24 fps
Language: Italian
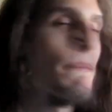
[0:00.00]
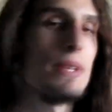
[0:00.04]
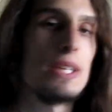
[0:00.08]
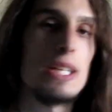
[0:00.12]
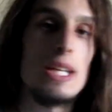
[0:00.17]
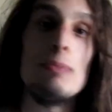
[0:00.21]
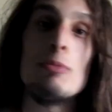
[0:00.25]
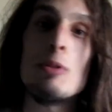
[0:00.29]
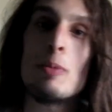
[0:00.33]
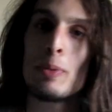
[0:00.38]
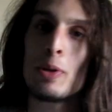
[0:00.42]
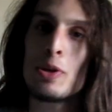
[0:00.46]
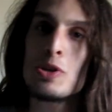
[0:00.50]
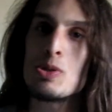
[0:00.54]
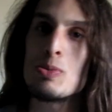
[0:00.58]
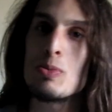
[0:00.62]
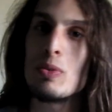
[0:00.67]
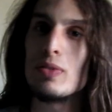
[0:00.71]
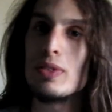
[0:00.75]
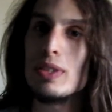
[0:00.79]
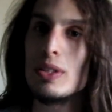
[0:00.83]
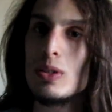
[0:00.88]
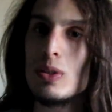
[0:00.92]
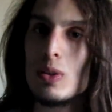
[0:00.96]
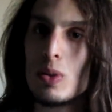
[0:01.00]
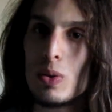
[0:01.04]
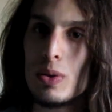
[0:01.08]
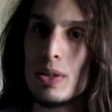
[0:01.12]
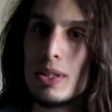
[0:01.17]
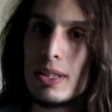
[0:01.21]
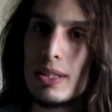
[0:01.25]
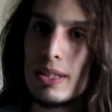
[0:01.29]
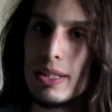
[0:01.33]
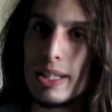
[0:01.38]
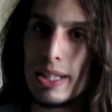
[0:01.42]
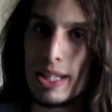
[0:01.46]
Il mio prossimo video
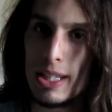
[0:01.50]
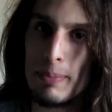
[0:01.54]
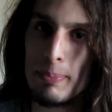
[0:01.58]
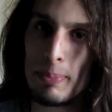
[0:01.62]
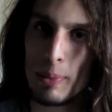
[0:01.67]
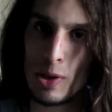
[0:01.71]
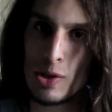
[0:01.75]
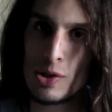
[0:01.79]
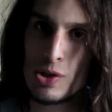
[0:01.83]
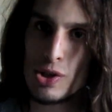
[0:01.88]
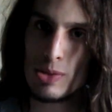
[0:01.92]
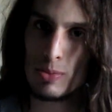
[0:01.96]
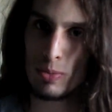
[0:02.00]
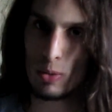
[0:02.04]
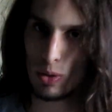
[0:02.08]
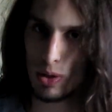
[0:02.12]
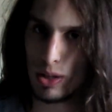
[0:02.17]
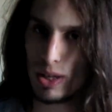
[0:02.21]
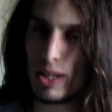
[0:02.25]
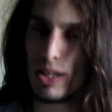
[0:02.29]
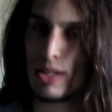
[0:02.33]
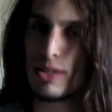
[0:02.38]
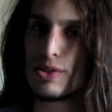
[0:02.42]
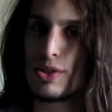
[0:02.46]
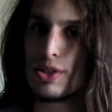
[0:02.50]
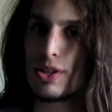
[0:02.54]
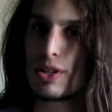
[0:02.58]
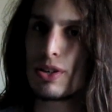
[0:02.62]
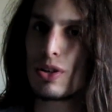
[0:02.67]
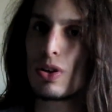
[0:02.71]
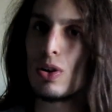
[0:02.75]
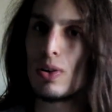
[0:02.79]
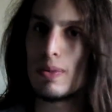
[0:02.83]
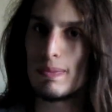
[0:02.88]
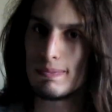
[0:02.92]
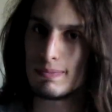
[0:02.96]
quindi il prossimo che
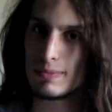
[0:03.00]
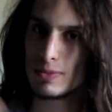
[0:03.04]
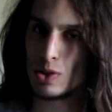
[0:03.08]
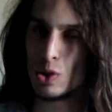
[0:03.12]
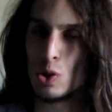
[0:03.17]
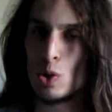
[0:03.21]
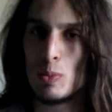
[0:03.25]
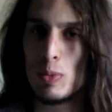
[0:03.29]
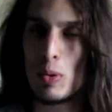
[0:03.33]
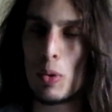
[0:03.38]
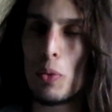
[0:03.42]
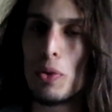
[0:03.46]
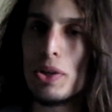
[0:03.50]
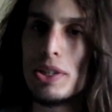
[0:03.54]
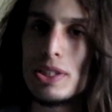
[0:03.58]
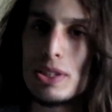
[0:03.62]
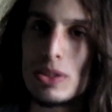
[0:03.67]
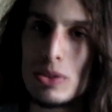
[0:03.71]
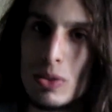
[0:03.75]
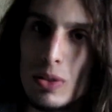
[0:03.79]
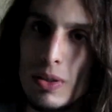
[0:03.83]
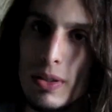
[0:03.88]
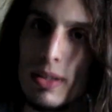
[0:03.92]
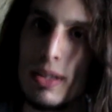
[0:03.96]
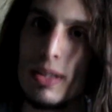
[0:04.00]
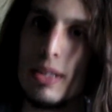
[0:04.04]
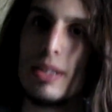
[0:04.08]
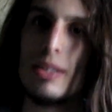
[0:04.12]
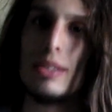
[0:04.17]
inserirò dopo questo